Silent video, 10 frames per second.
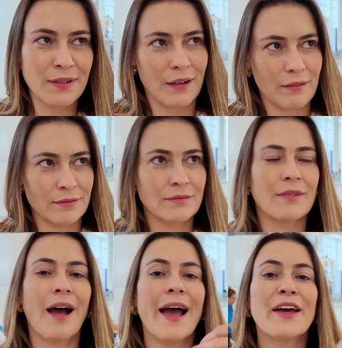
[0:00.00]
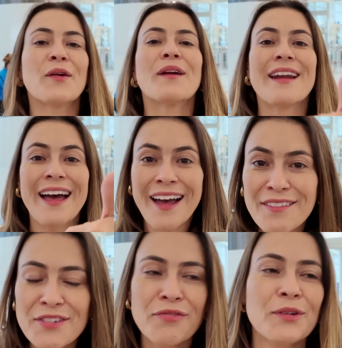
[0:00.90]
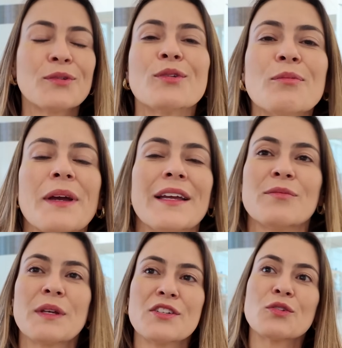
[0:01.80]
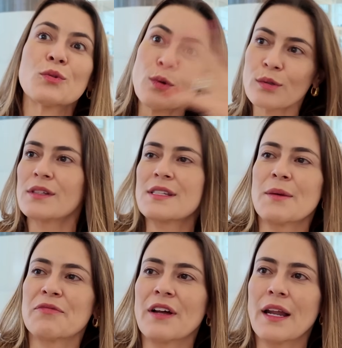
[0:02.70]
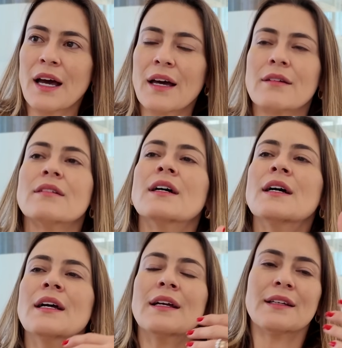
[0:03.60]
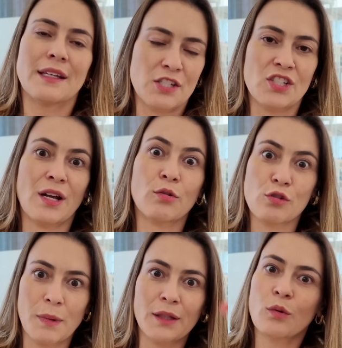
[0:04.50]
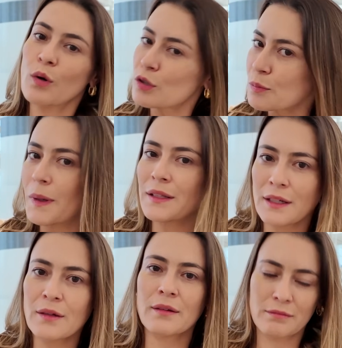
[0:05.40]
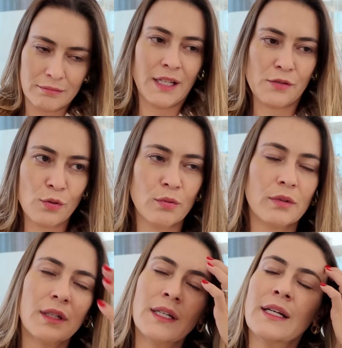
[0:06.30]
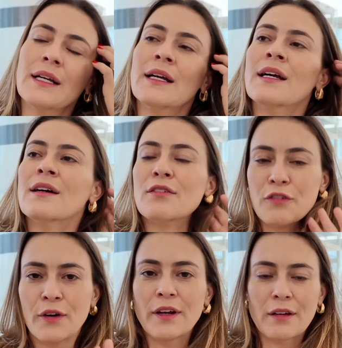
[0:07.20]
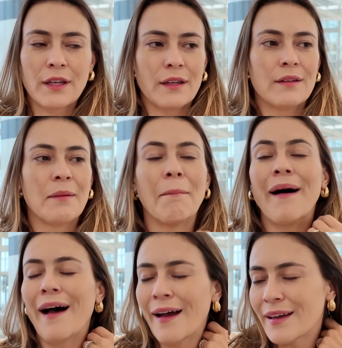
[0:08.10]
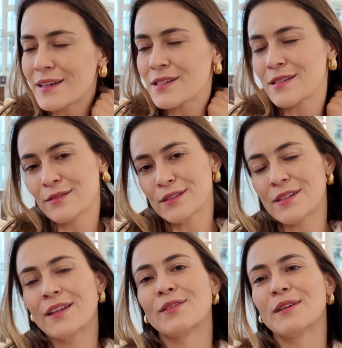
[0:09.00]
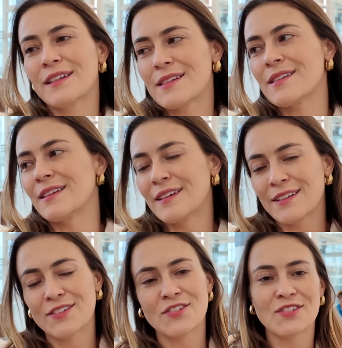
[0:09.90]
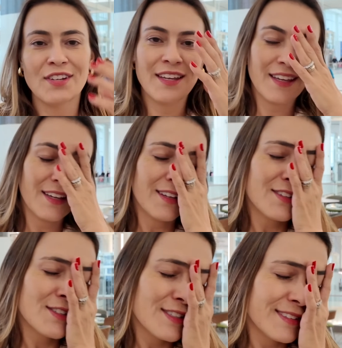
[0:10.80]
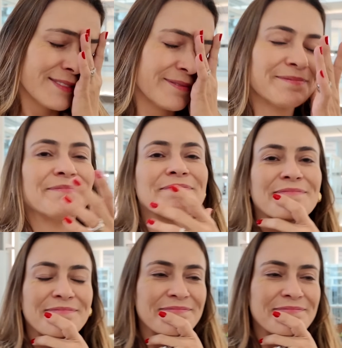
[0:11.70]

não. Assim. A aeronave foi tudo bem, porque de tudo que sempre falaram, e a gente está acostumado com outro padrão na Azul, foi a Fê. Mas os adolescentes. Ah, né, a Tominha, né? deixa a Tominha.